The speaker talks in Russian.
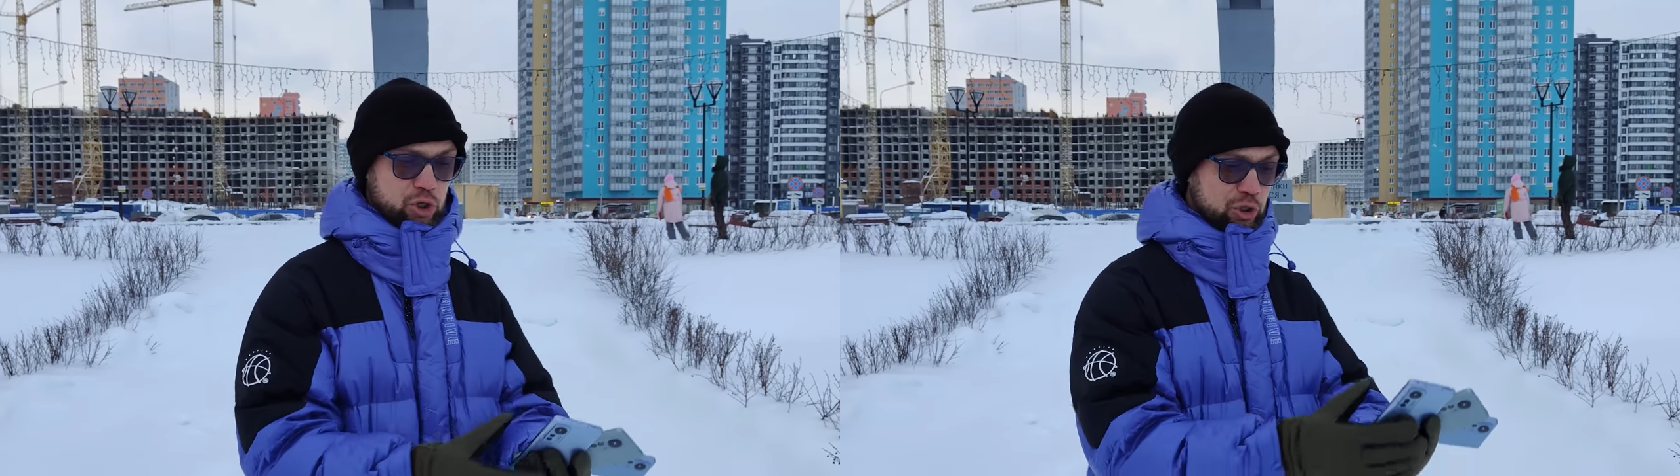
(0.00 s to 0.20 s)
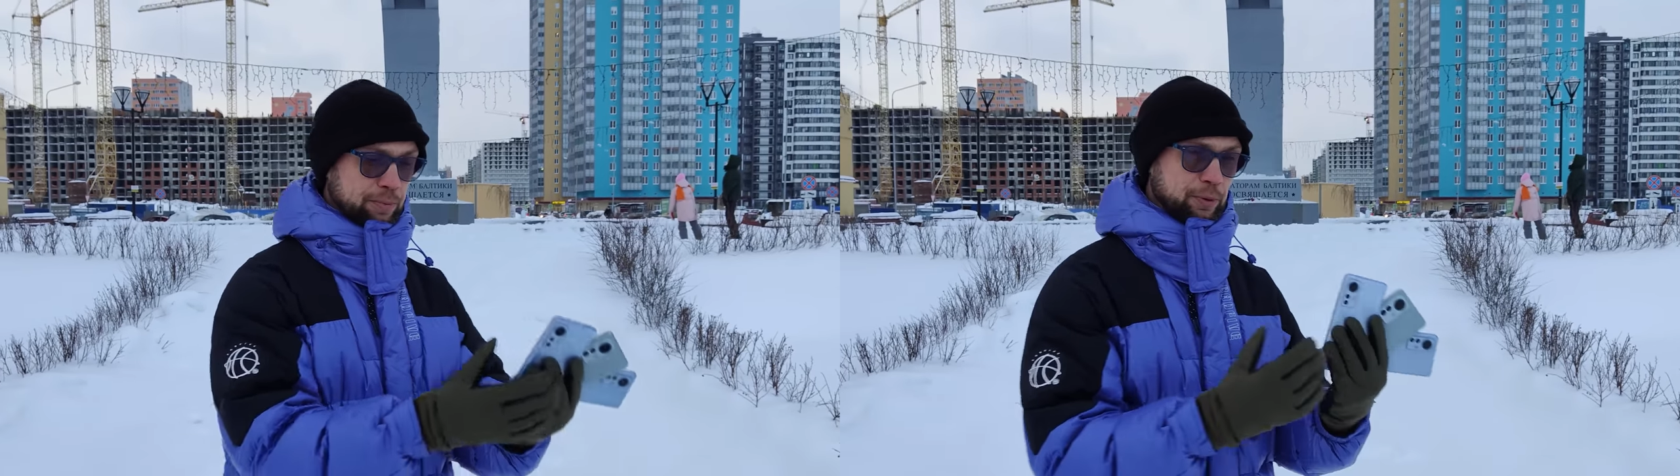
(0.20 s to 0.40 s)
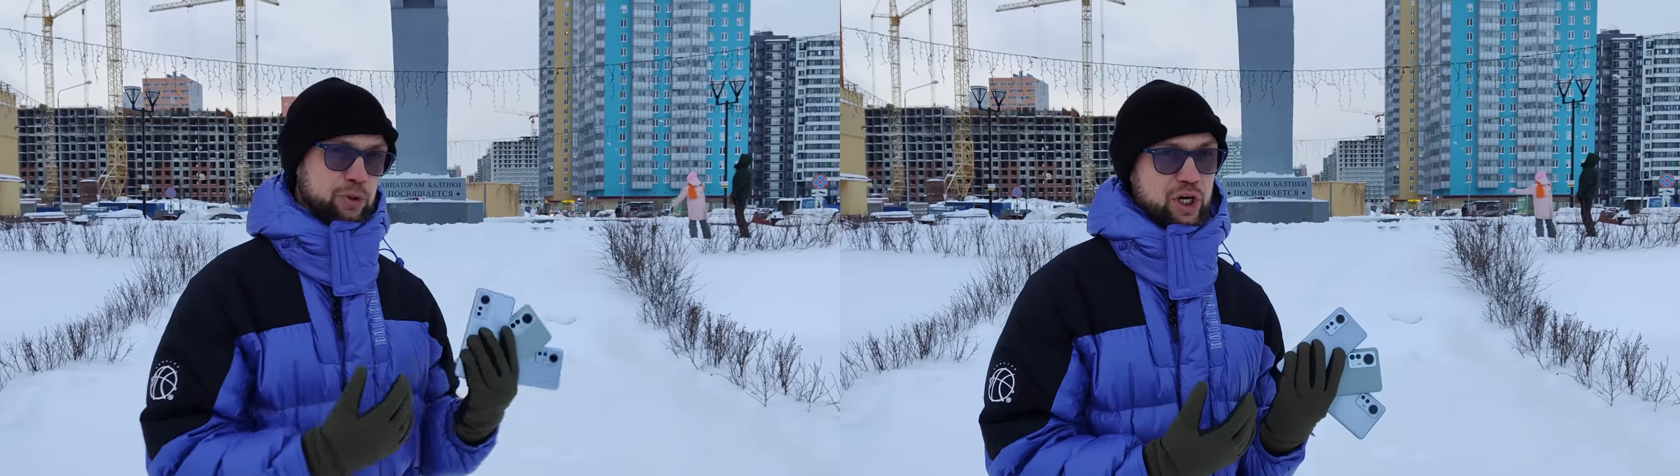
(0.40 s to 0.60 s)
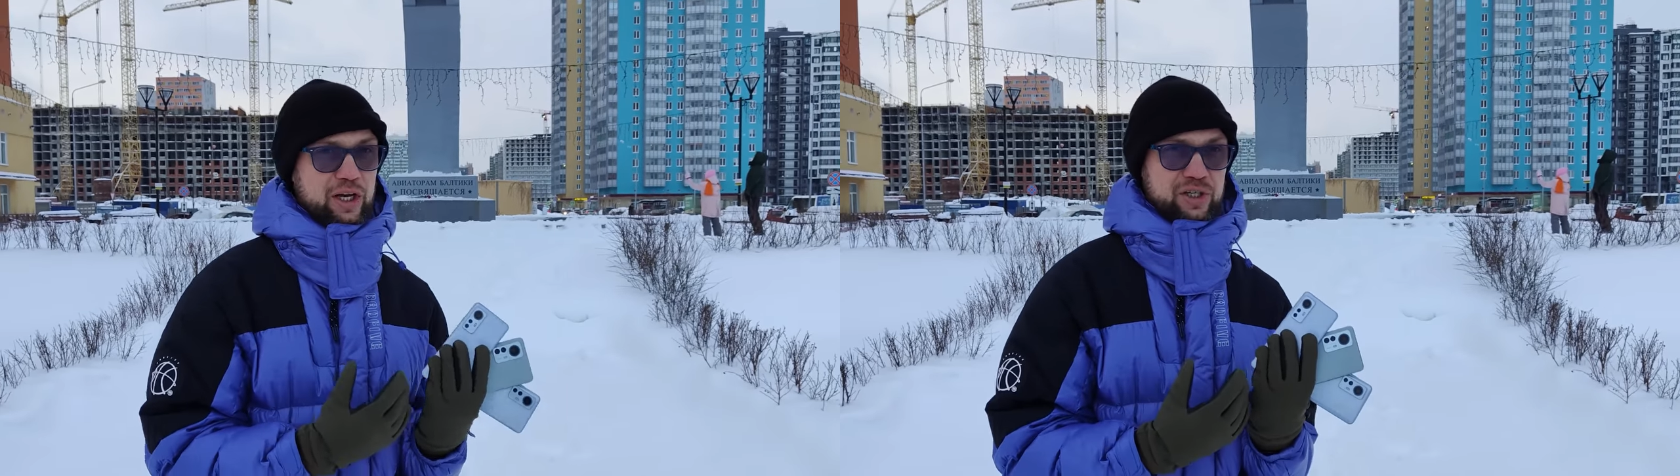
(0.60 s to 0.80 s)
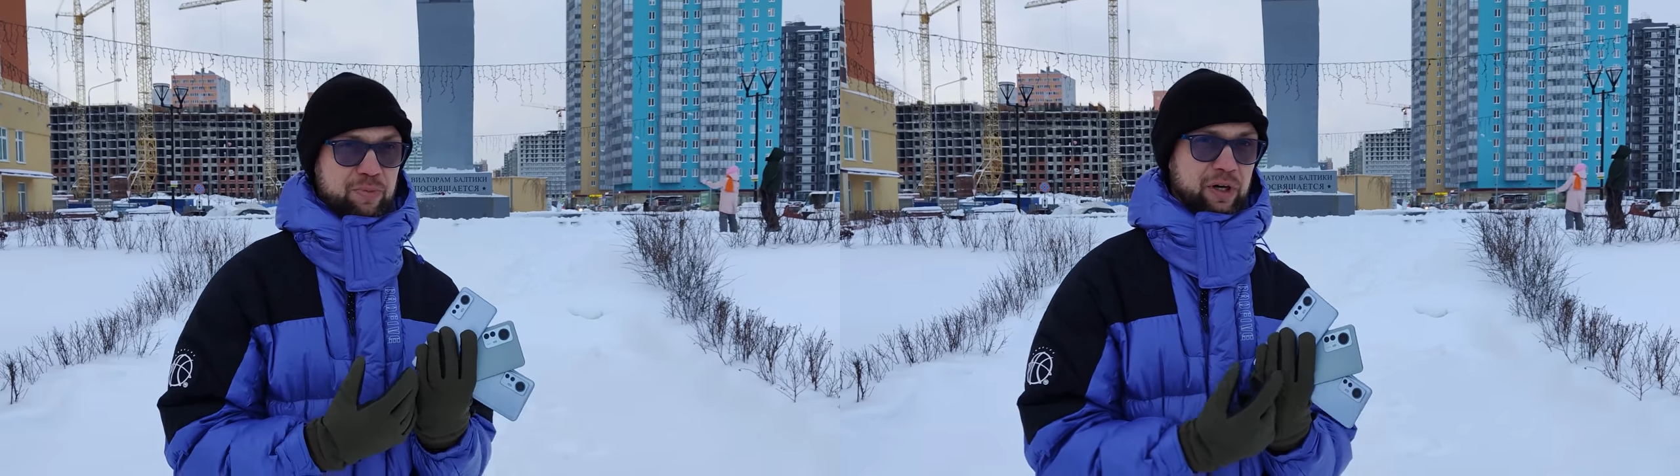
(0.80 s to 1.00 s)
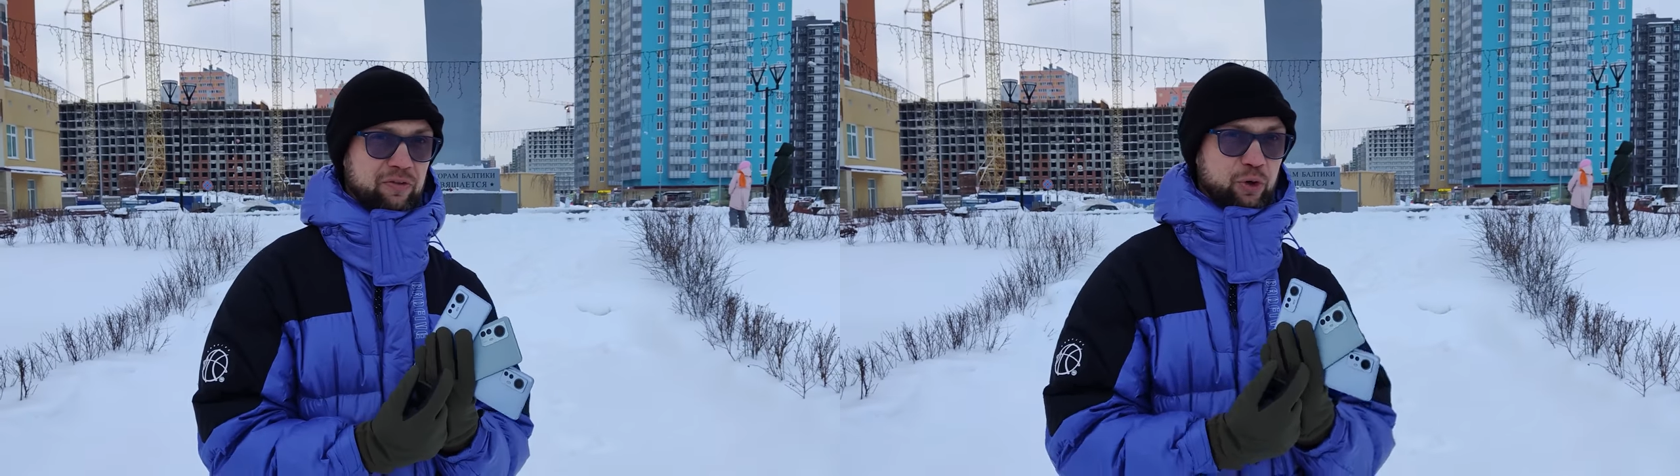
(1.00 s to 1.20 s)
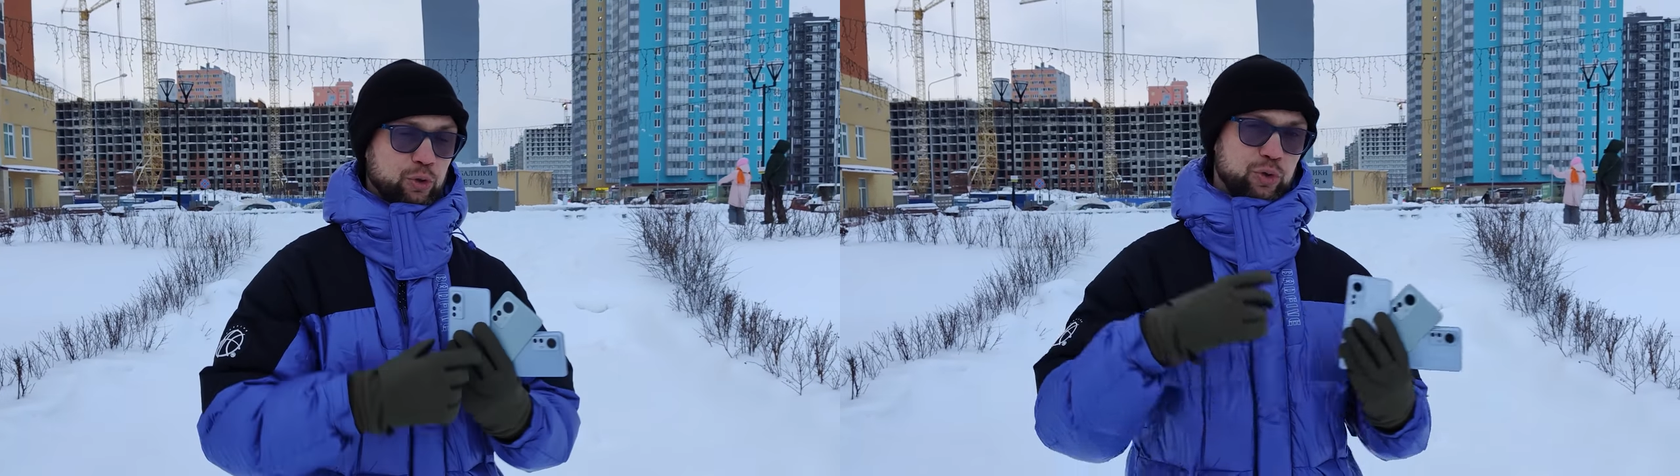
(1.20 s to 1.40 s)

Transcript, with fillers: что ты получаешь смартфон,